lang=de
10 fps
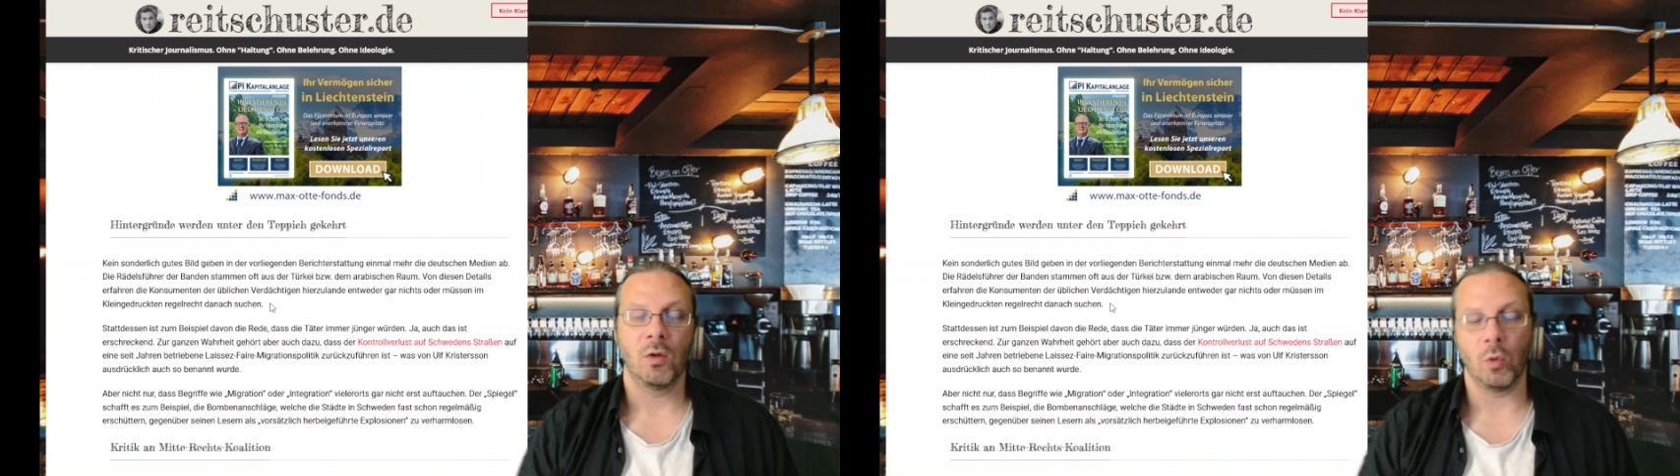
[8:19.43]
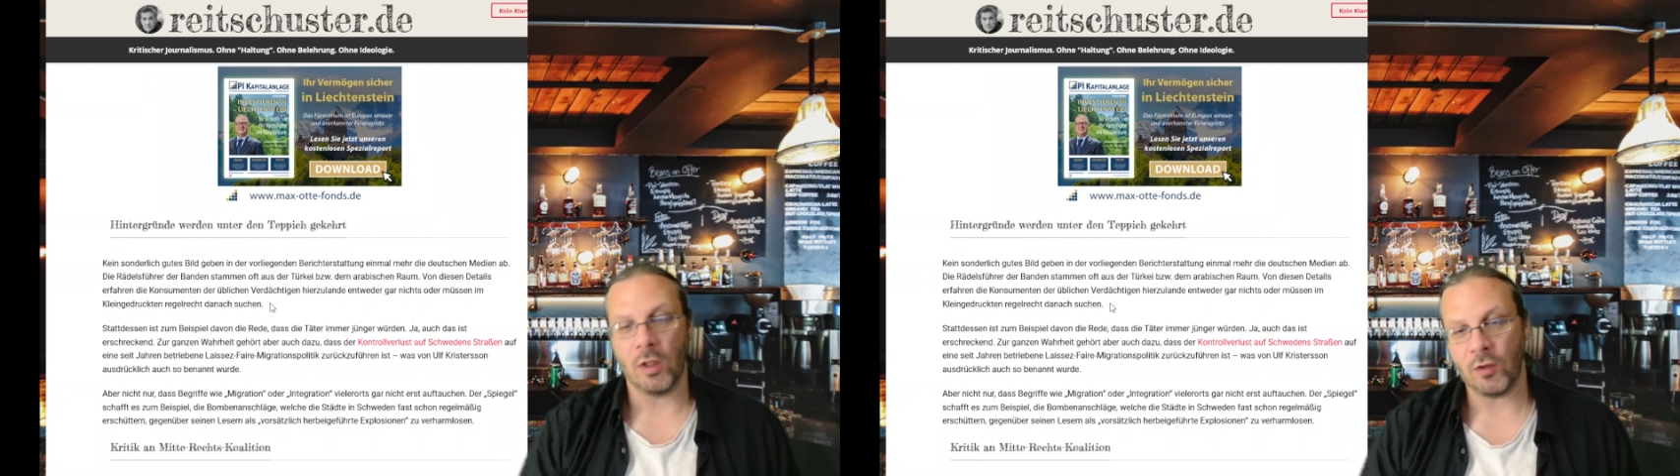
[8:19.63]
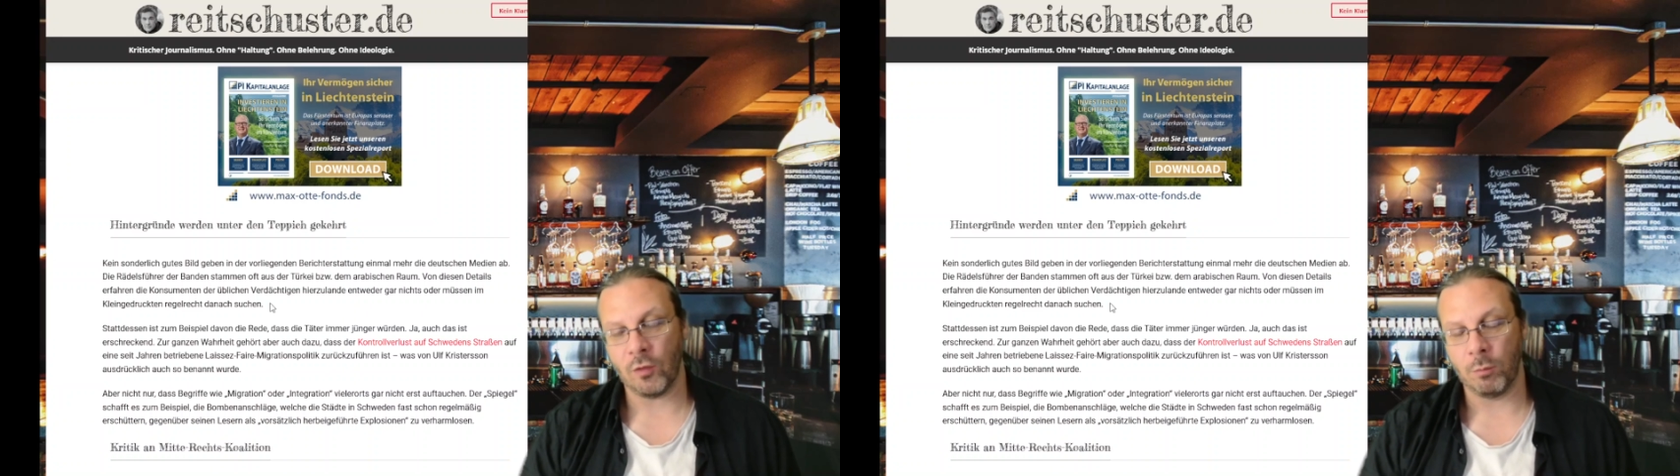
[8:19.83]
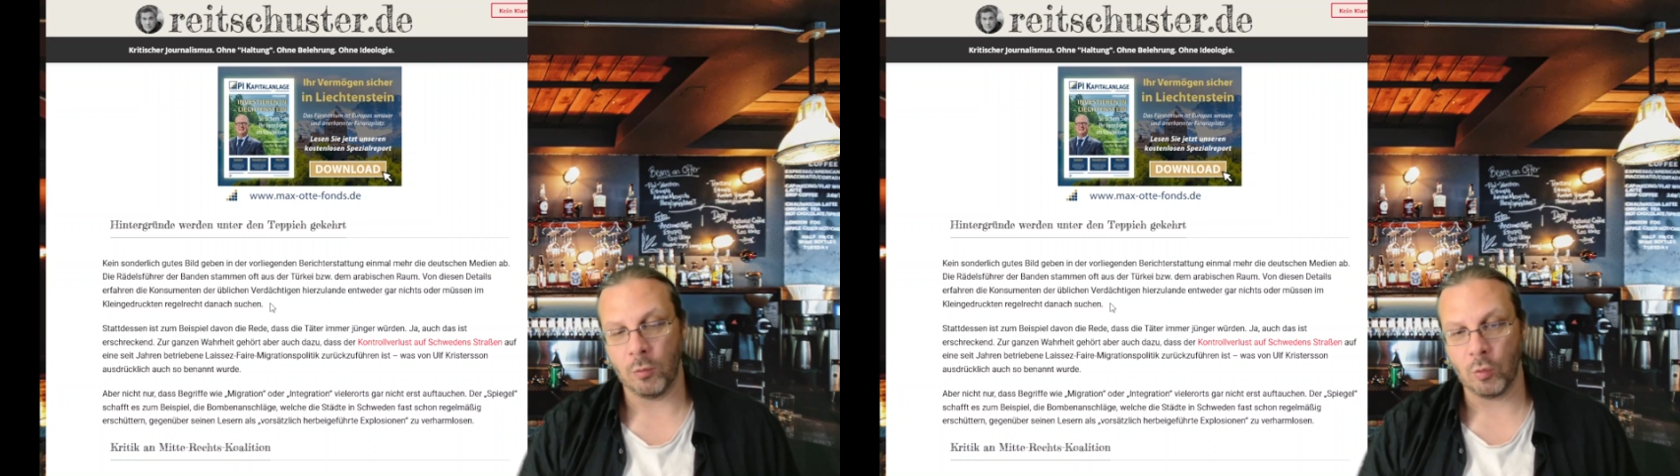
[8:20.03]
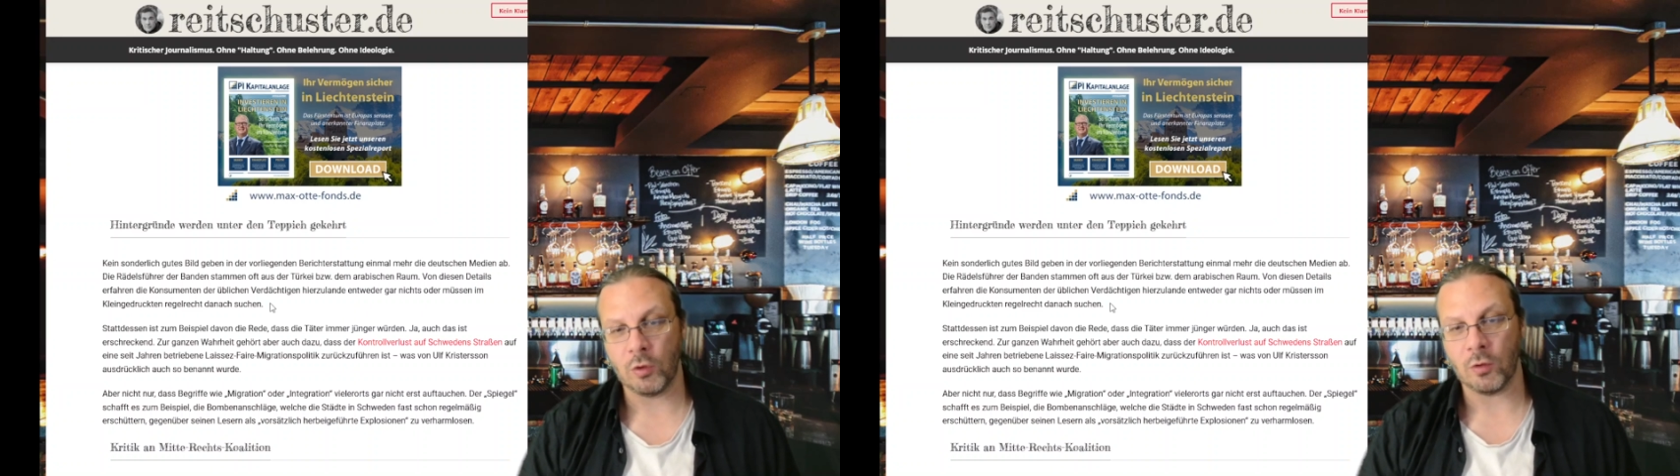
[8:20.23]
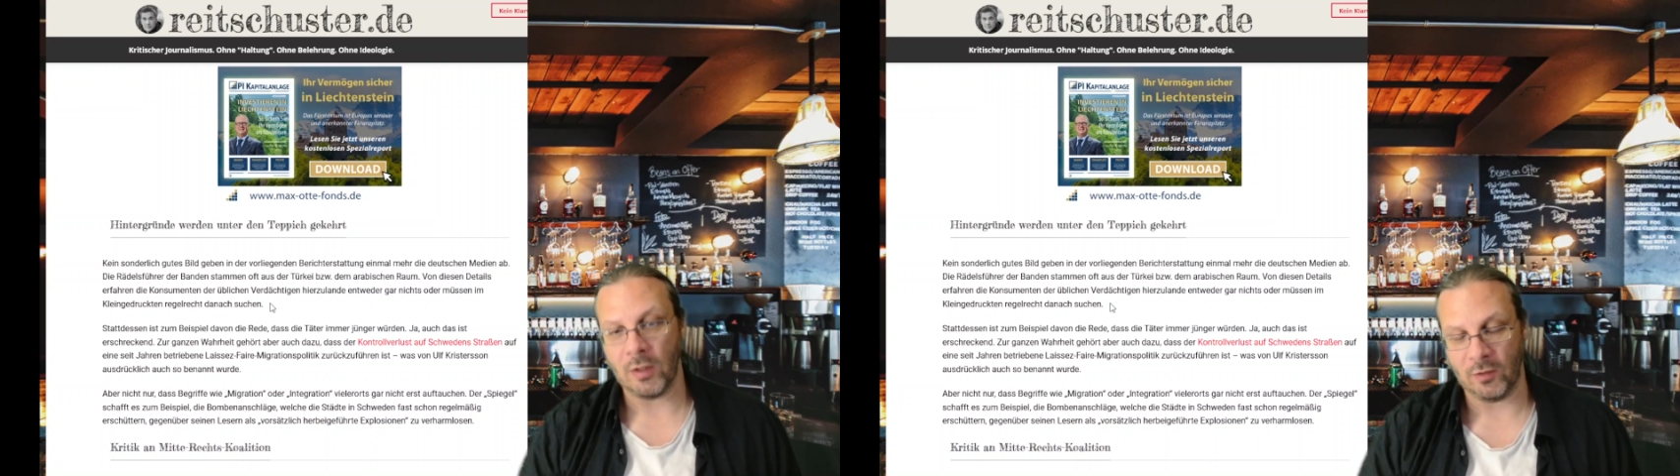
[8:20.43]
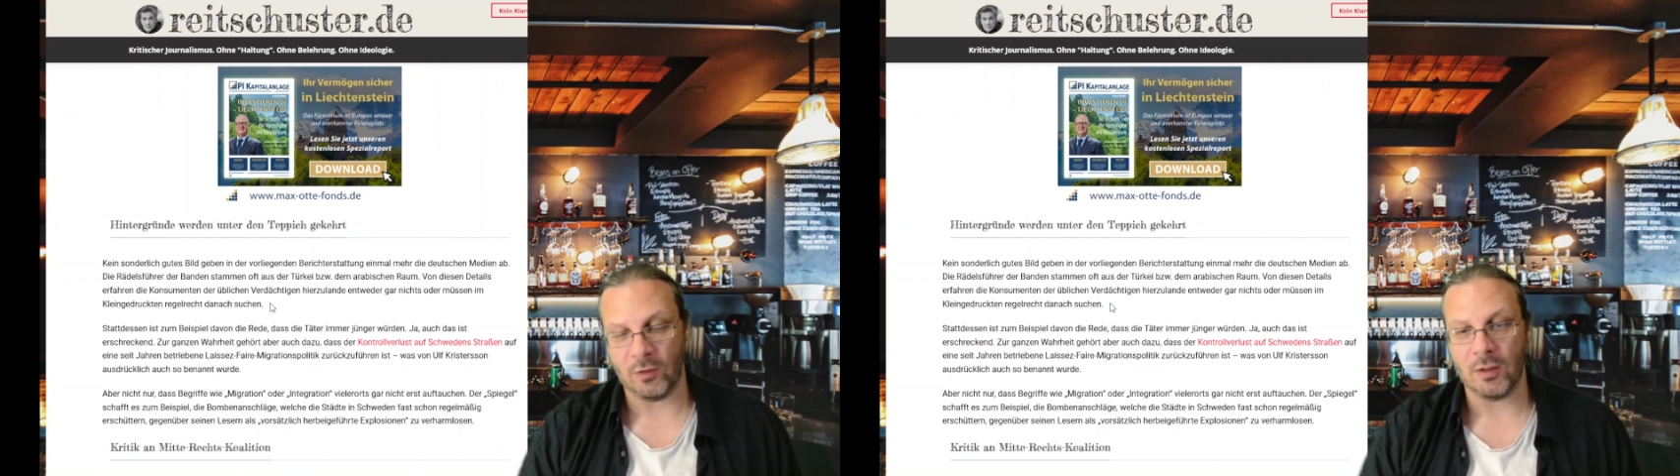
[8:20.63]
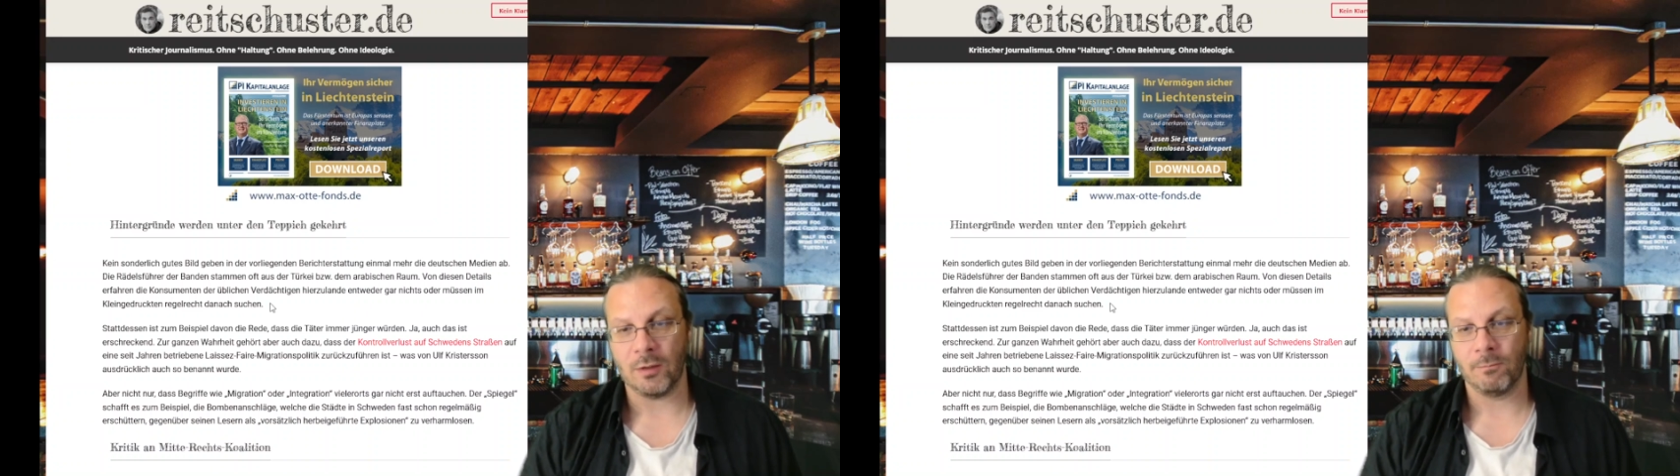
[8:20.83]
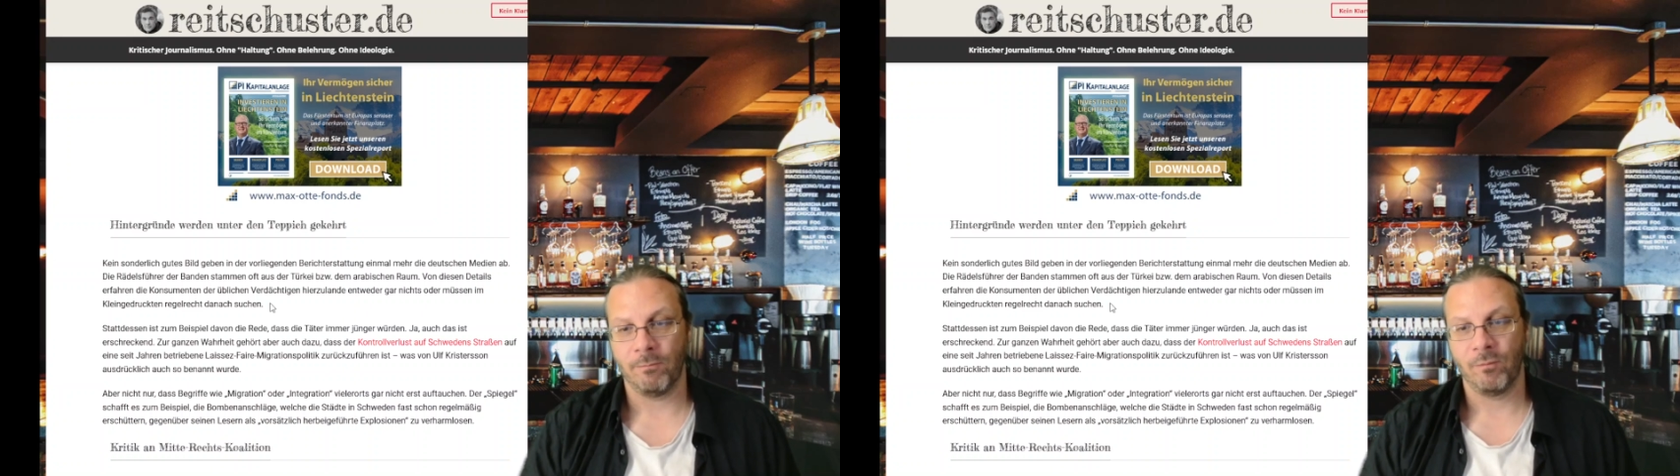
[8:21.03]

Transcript: oder es wird blutig und hässlich.